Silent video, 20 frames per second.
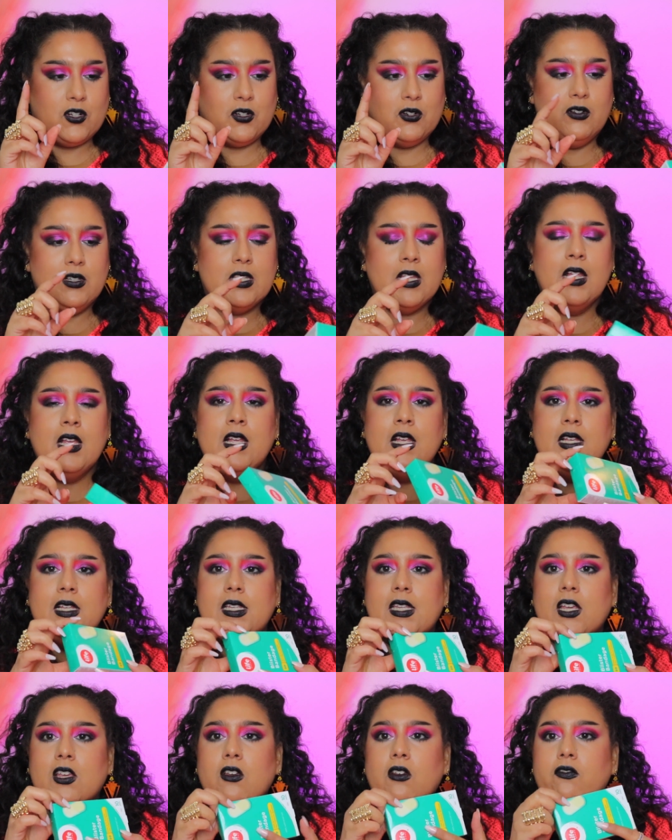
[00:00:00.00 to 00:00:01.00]
choses
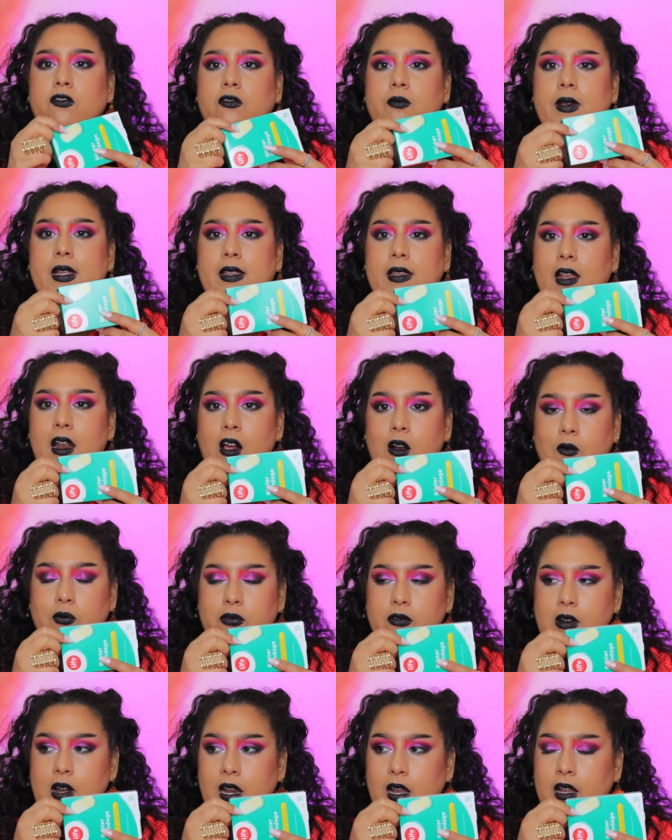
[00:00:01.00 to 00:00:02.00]
c'est que vous mettez
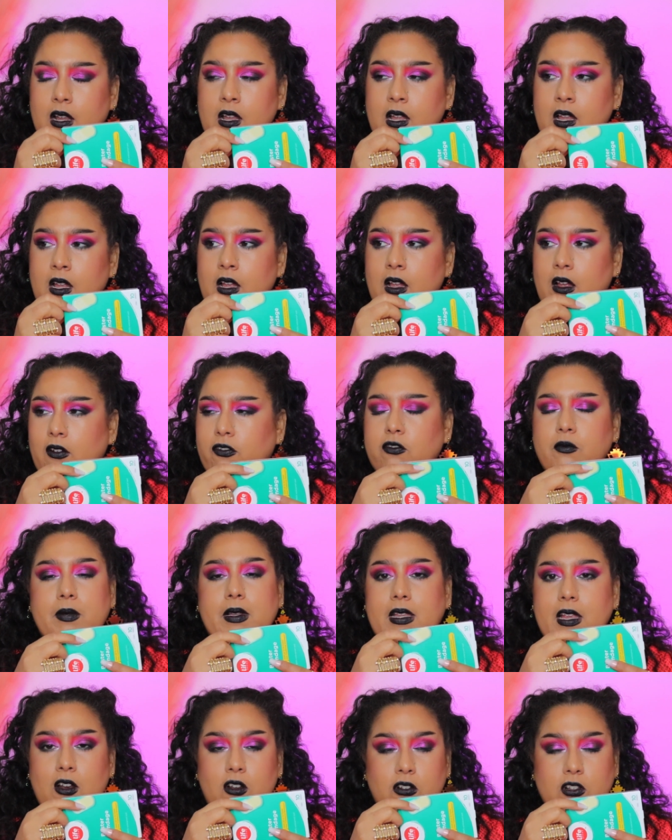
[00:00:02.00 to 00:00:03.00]
l'ampoule vous
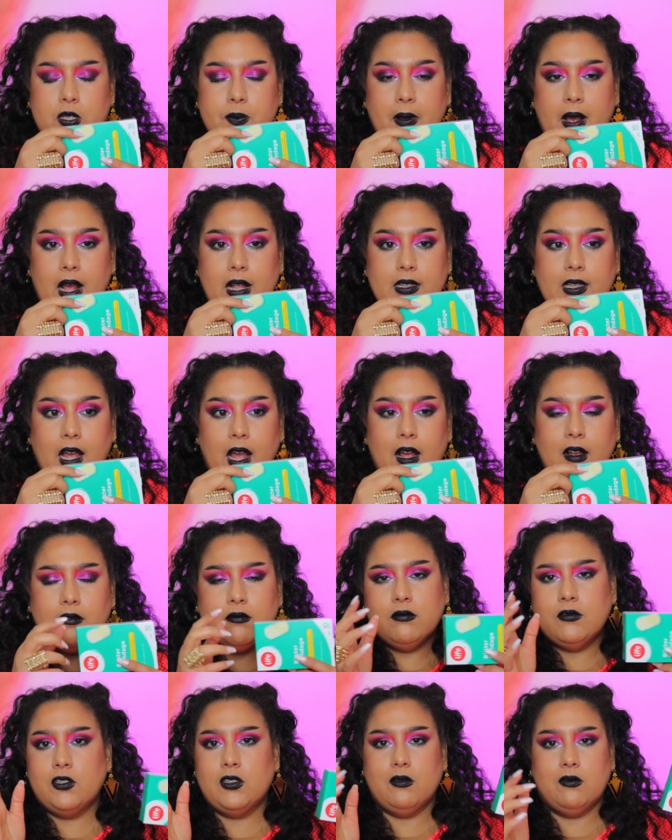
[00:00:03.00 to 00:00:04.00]
mettez le sparadrap,
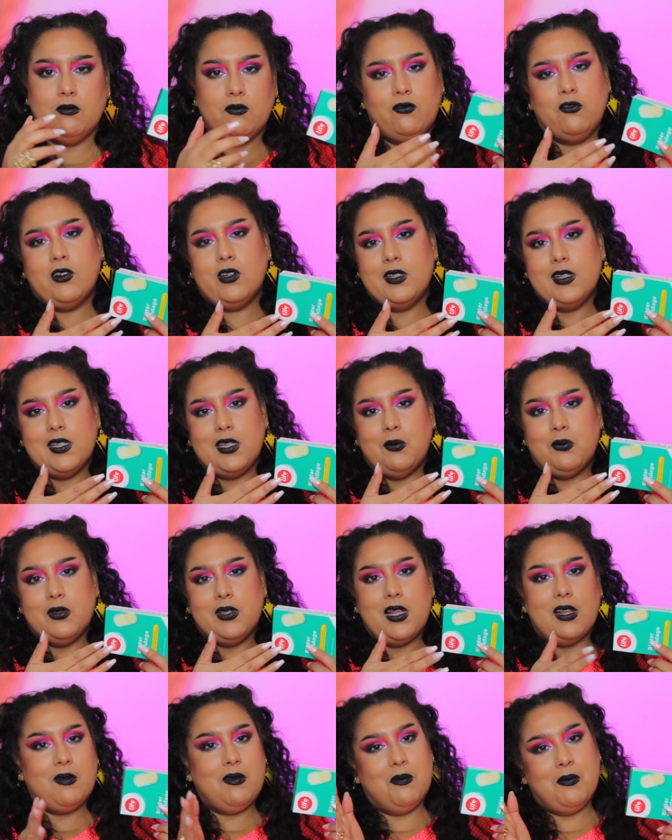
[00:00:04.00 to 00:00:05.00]
vous connaissez
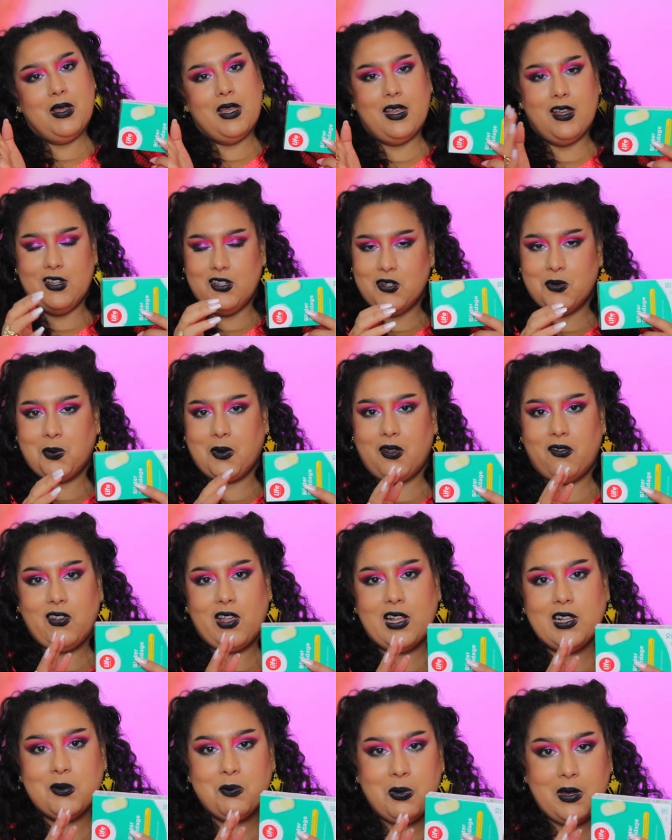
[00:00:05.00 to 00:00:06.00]
peut-être mais je
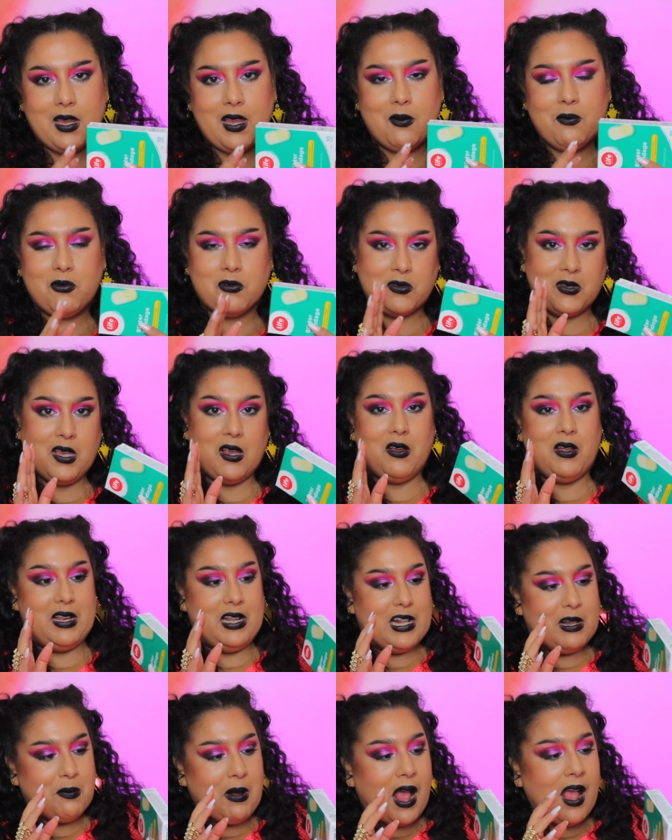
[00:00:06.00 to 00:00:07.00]
préfère expliquer pour ceux qui ne
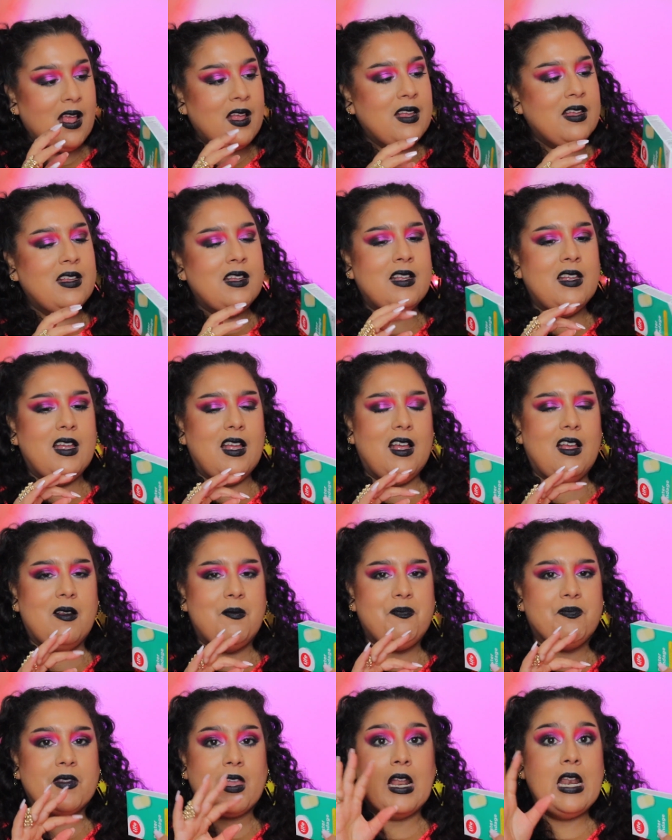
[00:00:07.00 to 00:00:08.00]
connaissent pas,
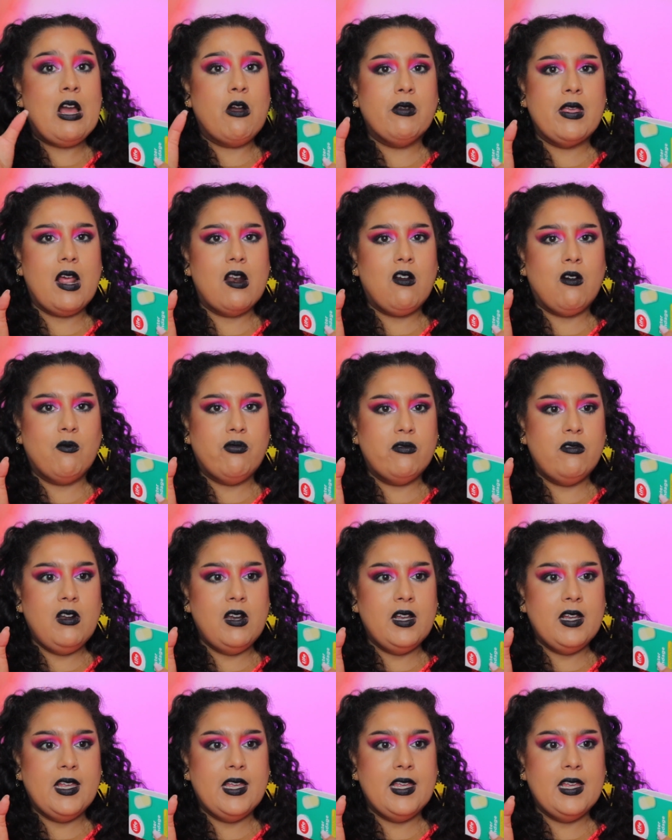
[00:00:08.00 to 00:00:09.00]
euh, là où il y a l'ampoule
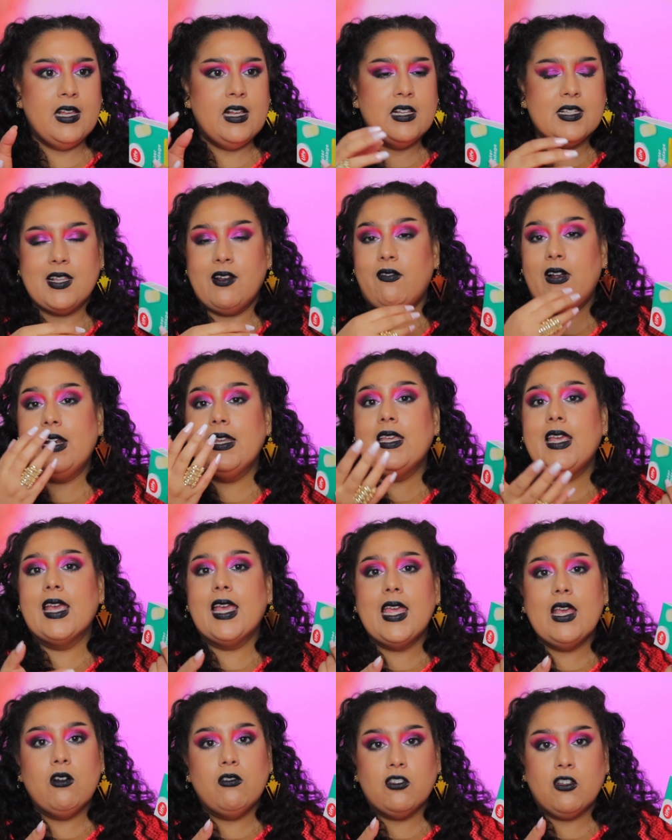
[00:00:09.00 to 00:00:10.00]
et ça va le
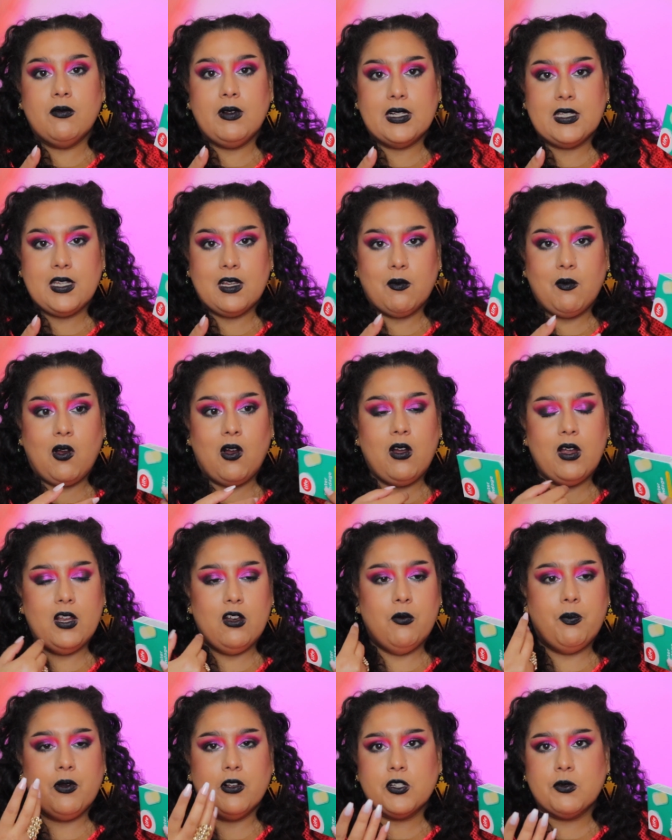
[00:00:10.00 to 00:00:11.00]
guérir automatiquement et
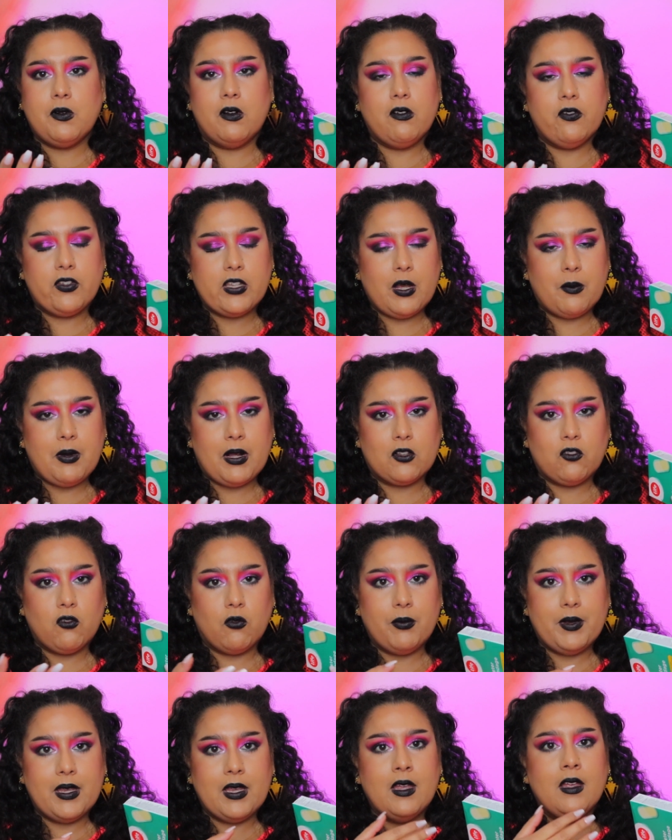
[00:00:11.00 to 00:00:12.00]
le pansement va finir par
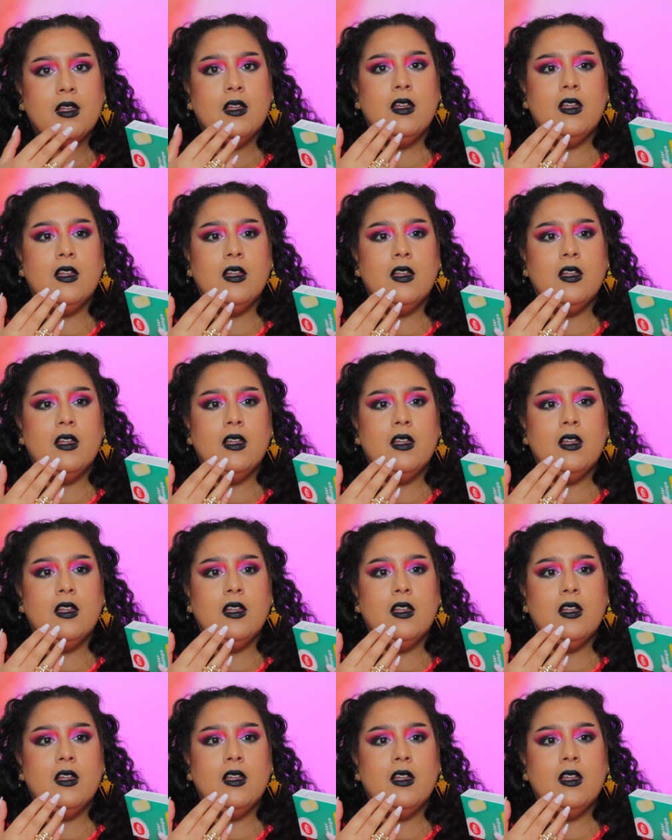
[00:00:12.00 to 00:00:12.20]
tomber